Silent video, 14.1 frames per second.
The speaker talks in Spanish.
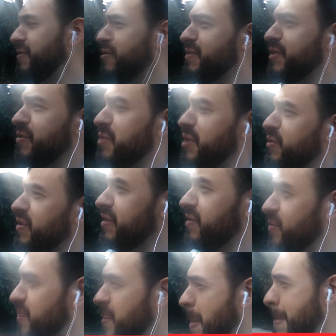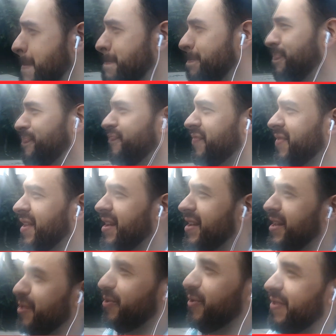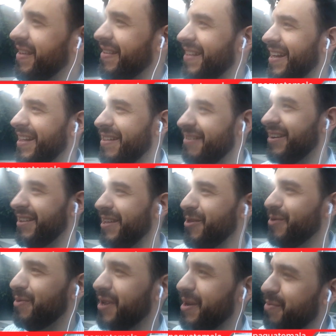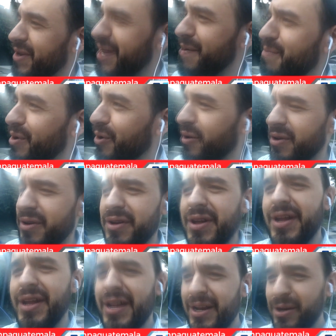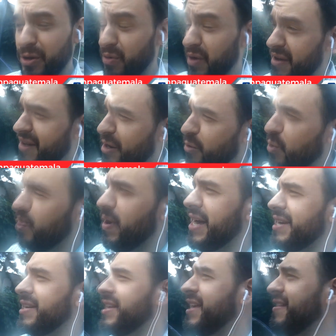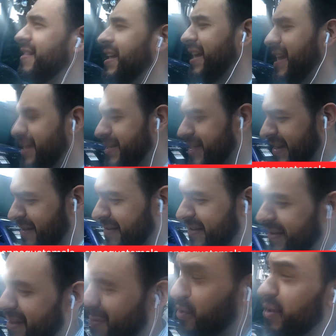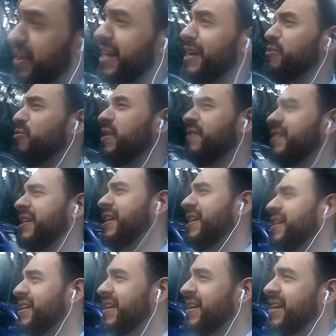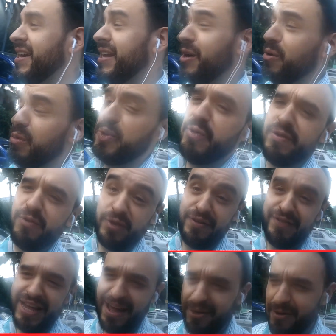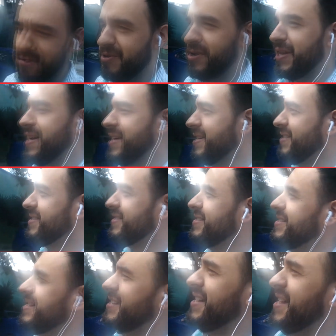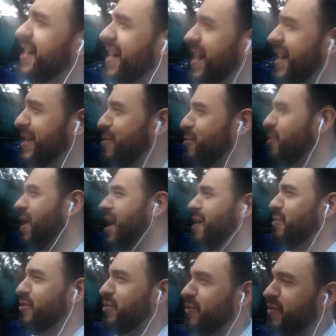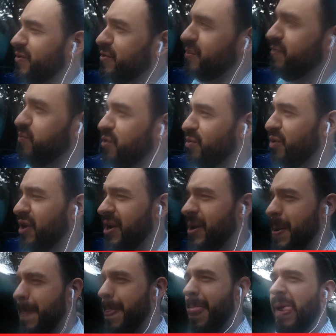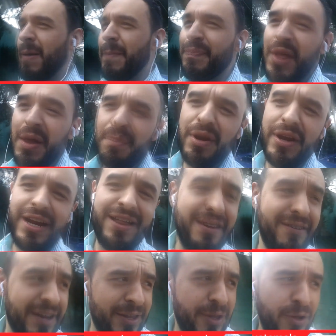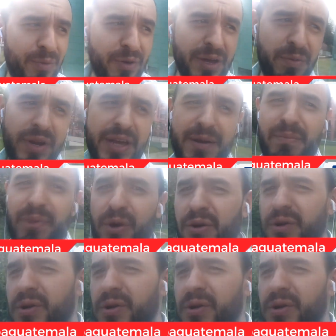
más o menos esto. Y entonces era divertido porque, por ejemplo, los voy a llevar a un lugar que es la cancha de básquetbol, que era nuestra, era como nuestro estadio, ¿verdad? Ahí jugábamos nosotros fútbol, pero era divertido porque, por ejemplo,